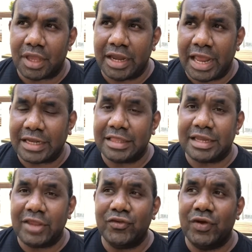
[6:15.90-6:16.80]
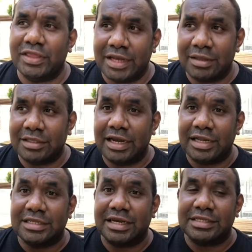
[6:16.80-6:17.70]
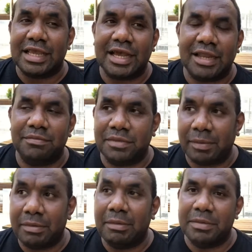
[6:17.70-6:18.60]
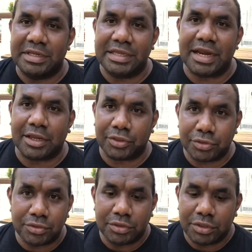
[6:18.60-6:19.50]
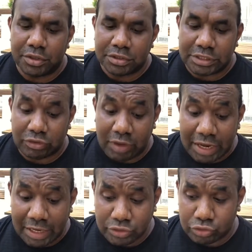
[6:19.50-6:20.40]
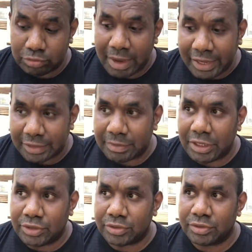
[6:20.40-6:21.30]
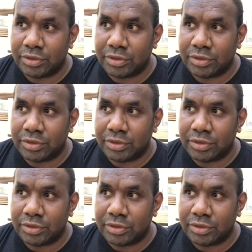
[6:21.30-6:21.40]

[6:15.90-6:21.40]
naik di train juga tidak tidak desak-desakan tapi memberi jarak itu satu hal yang cukup baik begitu